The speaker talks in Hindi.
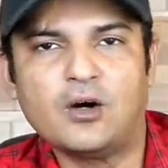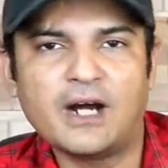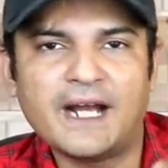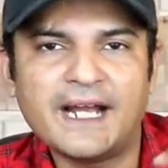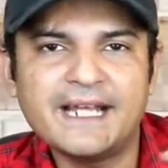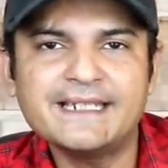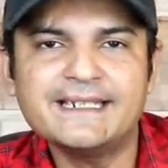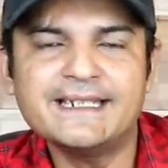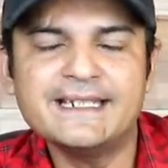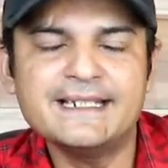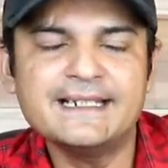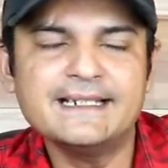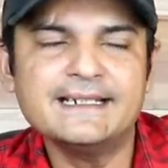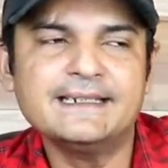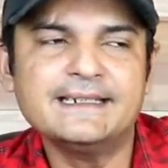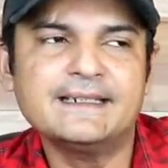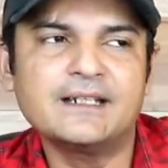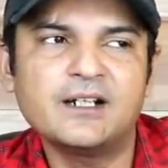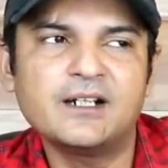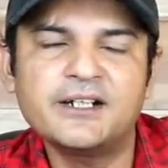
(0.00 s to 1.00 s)
आई थिंक
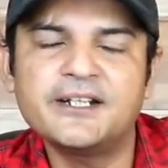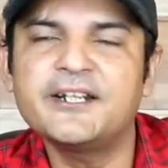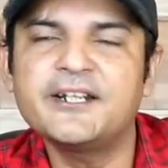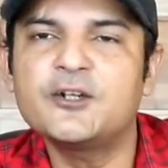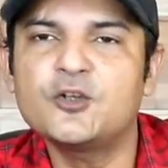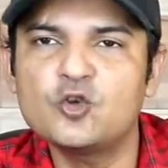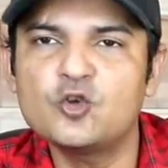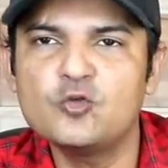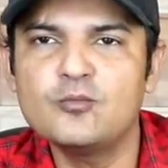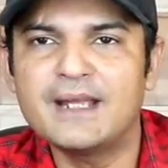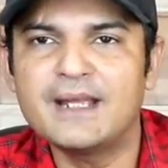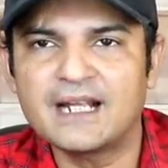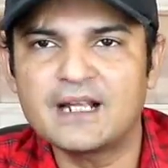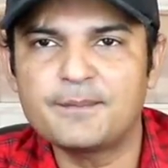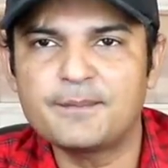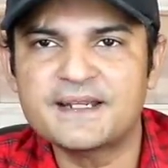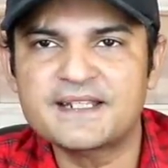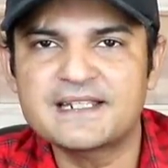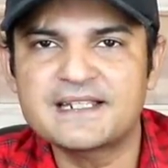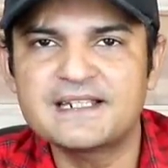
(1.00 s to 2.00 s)
32
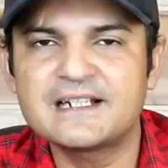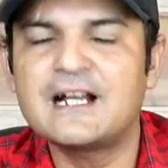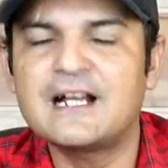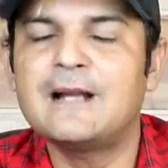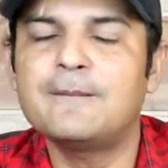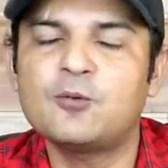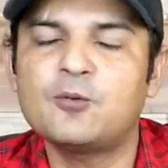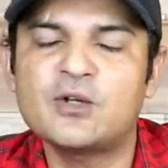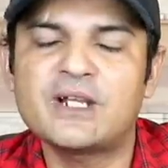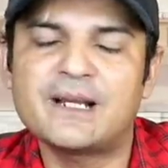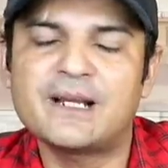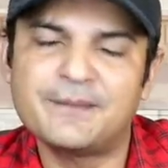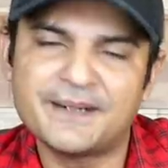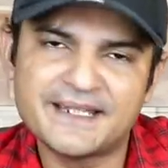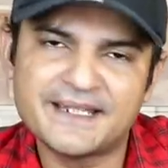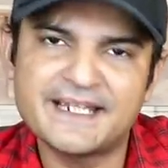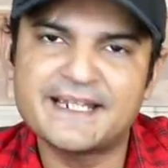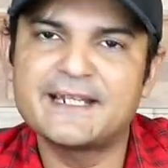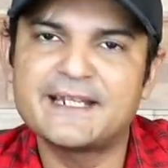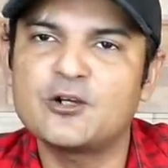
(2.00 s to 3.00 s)
मेगापिक्सल का आपको यहाँ पर
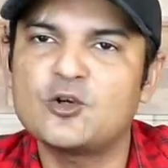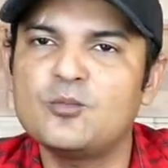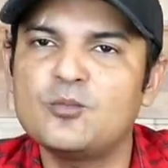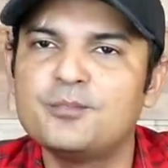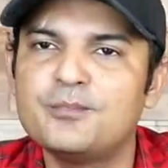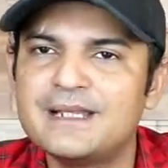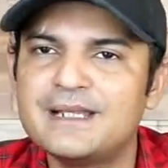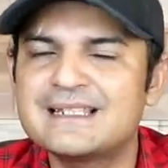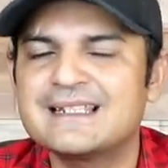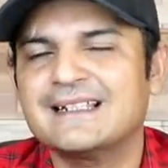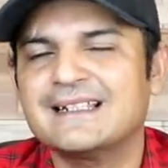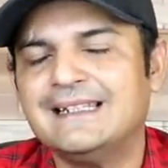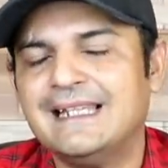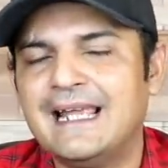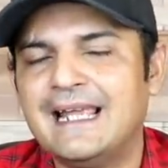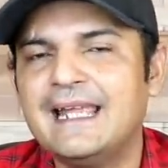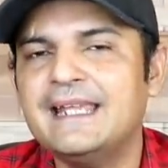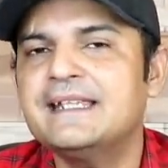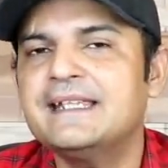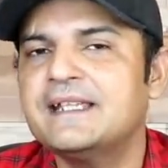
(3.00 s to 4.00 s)
देखने को मिल
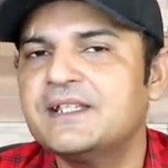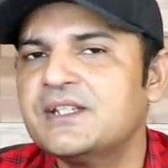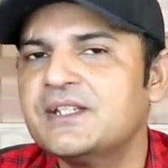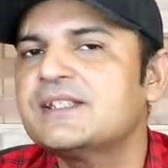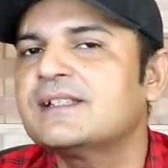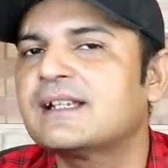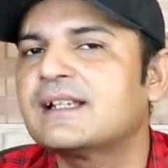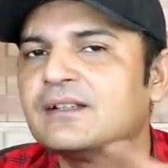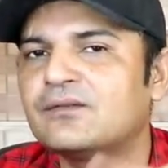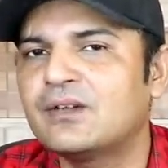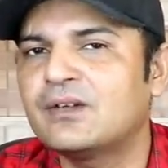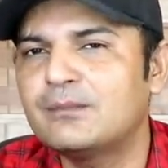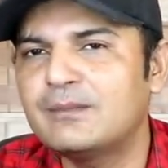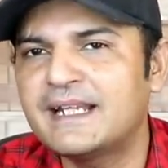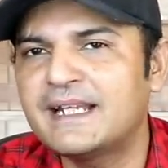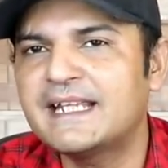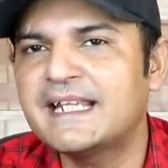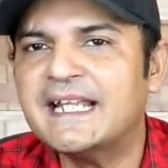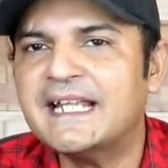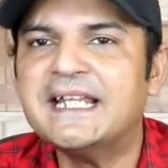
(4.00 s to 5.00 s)
सकता है ये चीज कन्फर्म
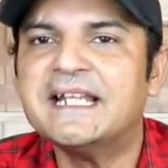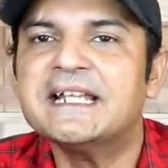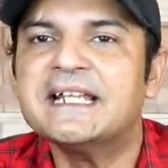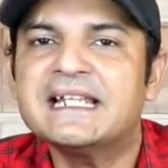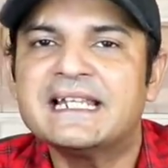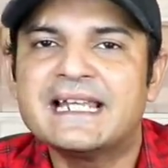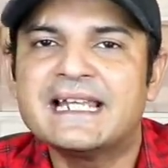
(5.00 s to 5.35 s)
नहीं है लेकिन